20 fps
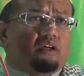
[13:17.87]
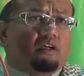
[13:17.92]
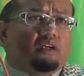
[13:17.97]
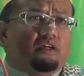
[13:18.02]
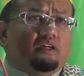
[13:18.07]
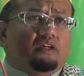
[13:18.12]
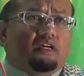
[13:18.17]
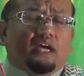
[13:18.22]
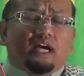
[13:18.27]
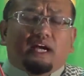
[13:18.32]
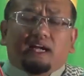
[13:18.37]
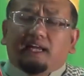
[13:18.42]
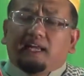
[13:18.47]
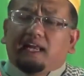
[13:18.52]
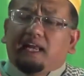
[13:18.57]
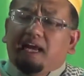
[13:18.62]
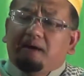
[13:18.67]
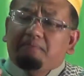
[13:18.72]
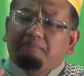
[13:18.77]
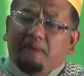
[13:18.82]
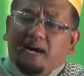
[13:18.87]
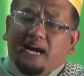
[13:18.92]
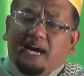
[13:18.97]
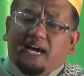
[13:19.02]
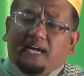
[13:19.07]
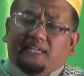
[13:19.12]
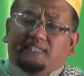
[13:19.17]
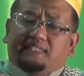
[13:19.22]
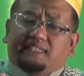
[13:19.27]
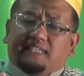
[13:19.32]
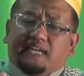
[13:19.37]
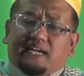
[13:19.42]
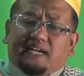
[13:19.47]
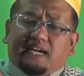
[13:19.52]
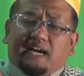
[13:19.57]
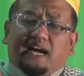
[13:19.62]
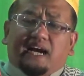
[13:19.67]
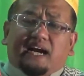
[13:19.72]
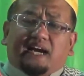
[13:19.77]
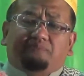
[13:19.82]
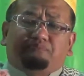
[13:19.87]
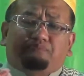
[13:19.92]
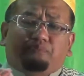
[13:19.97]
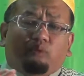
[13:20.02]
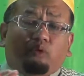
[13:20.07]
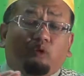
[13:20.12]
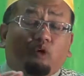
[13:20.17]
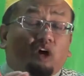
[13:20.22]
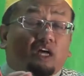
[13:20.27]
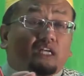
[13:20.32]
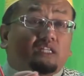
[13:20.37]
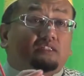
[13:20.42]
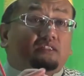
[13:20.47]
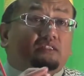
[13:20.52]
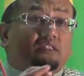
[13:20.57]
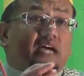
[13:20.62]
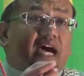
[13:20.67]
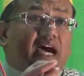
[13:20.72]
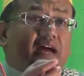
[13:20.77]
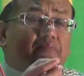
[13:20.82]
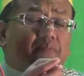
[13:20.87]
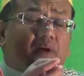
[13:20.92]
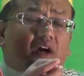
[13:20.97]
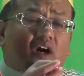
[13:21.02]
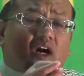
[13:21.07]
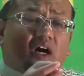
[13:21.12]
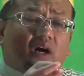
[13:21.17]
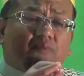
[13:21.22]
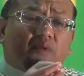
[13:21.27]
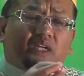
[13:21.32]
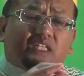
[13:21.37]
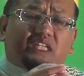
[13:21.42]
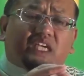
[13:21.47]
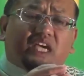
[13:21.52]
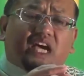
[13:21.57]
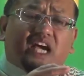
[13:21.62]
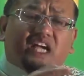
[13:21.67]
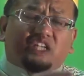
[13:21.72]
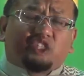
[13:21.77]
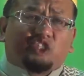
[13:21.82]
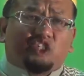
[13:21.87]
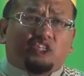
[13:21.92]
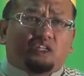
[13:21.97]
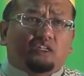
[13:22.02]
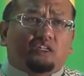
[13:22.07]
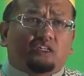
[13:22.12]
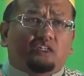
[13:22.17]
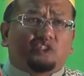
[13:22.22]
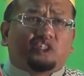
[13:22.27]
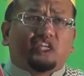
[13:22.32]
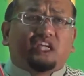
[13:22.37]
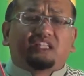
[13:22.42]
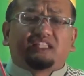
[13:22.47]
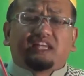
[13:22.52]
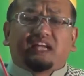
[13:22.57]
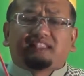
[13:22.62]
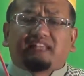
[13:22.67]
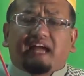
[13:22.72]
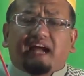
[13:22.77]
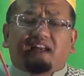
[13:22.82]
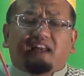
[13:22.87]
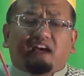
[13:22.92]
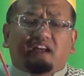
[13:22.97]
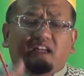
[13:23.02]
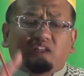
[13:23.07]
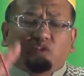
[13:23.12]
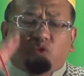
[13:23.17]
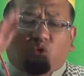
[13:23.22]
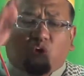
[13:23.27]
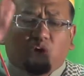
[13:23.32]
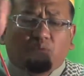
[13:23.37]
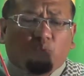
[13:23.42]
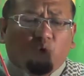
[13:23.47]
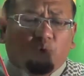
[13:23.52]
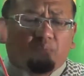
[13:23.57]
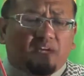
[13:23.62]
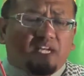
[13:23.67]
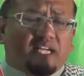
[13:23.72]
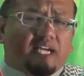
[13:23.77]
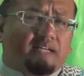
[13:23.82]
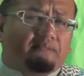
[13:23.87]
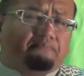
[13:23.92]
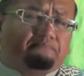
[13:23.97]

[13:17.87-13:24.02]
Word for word: เรื่องละหมาดสกาดบวชการประกอบพิธีฮัจสิ่งต่างๆเหล่านี้ทุกคนพูดเหมือนกัน